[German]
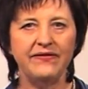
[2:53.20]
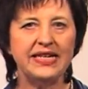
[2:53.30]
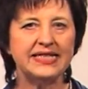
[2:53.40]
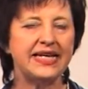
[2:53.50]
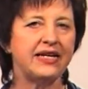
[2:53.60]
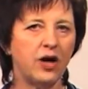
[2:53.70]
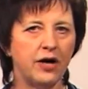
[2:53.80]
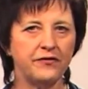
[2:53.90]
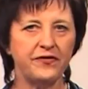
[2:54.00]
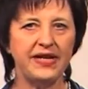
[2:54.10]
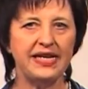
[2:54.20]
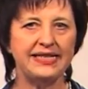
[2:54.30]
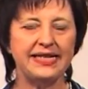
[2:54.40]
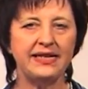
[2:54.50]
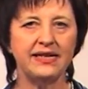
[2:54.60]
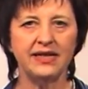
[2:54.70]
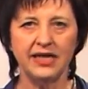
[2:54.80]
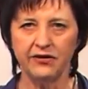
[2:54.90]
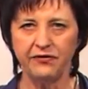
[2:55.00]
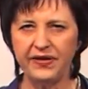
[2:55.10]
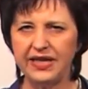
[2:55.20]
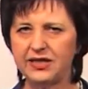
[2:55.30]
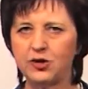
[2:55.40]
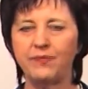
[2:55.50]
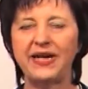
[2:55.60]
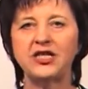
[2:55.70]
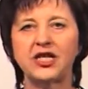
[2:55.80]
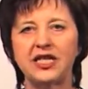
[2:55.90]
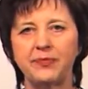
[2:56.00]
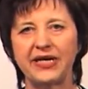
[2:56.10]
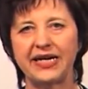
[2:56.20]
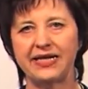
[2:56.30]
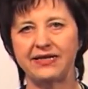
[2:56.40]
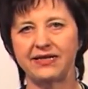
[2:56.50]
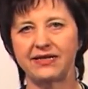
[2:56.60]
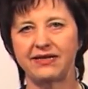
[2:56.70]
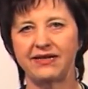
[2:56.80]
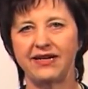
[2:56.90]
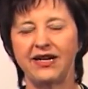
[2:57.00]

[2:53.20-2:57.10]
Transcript: Wir sehen oft viele Dinge viel zu menschlich begrenzt